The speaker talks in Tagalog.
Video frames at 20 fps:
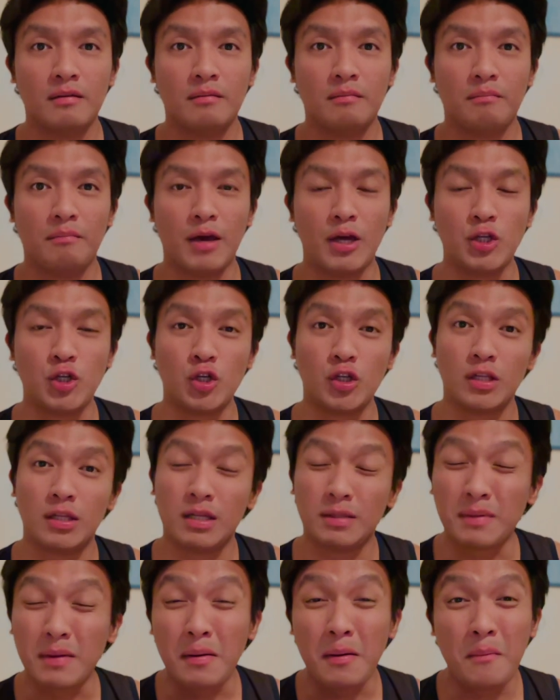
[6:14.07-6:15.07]
medyo
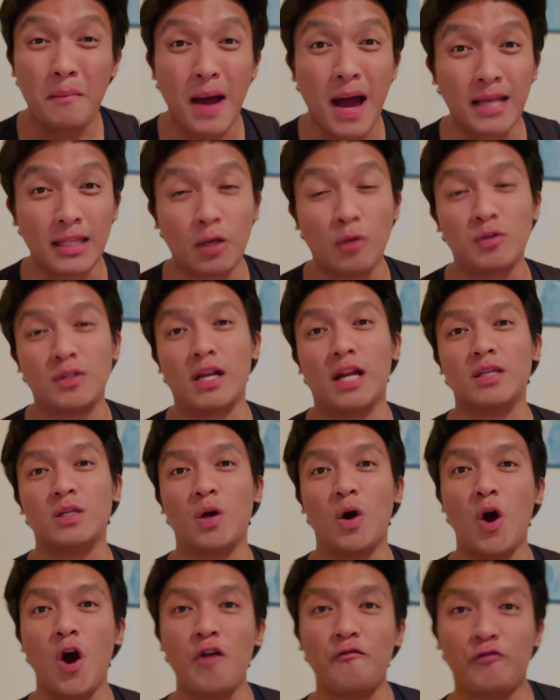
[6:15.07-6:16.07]
nabababaan daw sila sa
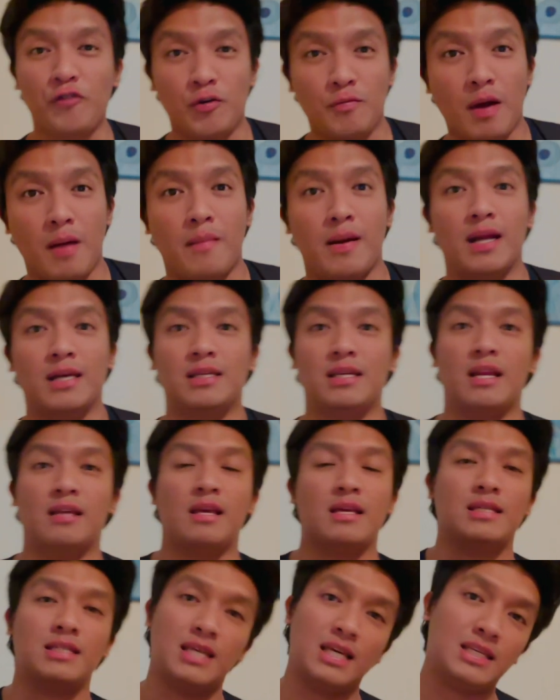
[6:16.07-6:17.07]
offer, babalik sila
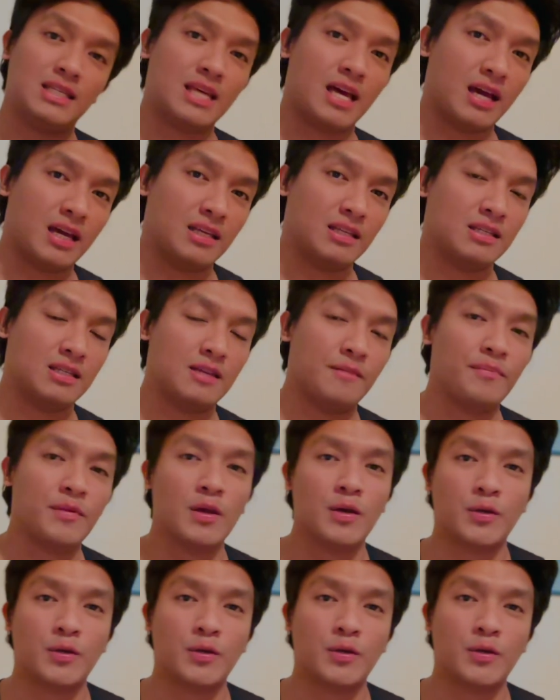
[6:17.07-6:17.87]
ng seasides.